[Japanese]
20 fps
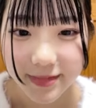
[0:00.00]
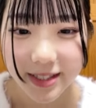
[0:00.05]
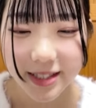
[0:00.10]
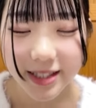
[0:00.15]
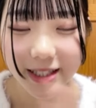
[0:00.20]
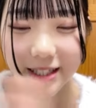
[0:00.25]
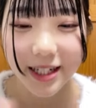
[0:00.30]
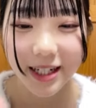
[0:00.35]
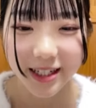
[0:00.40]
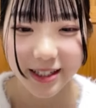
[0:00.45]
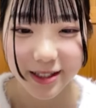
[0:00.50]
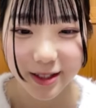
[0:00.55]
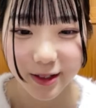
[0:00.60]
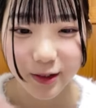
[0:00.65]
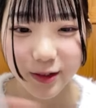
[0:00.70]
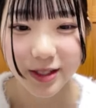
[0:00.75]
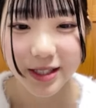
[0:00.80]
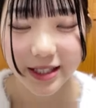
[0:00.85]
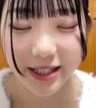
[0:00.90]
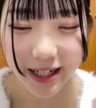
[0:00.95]
しっかり
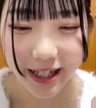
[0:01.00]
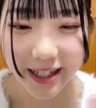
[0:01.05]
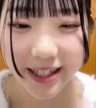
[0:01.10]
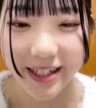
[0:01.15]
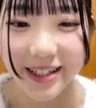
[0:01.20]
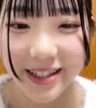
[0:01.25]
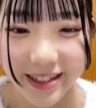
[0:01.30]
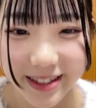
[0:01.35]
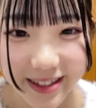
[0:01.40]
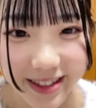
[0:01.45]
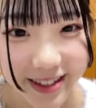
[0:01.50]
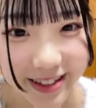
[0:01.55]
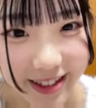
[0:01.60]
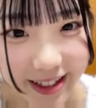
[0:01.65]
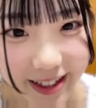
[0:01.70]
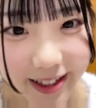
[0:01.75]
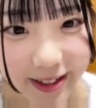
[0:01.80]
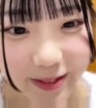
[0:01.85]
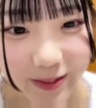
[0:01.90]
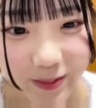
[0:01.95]
そうしっかり生きてくだ
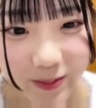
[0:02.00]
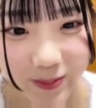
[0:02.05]
さい